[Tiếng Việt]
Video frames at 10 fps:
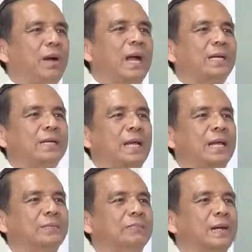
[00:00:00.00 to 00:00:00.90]
ba
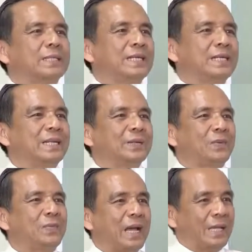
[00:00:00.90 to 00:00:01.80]
căn, mang tiếng là
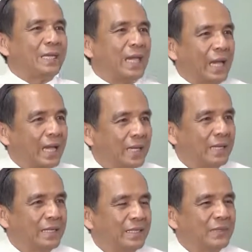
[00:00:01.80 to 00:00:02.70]
có ba cái nhà,
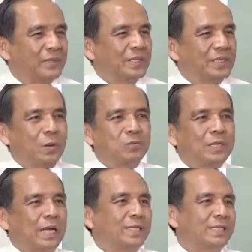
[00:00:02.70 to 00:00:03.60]
nhưng mà cộng
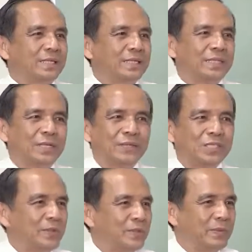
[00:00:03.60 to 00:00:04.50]
lại diện tích chỉ có
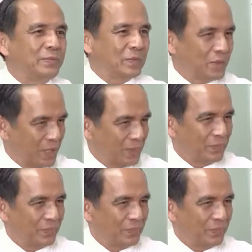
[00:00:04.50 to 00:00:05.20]
sáu mươi mét vuông thôi.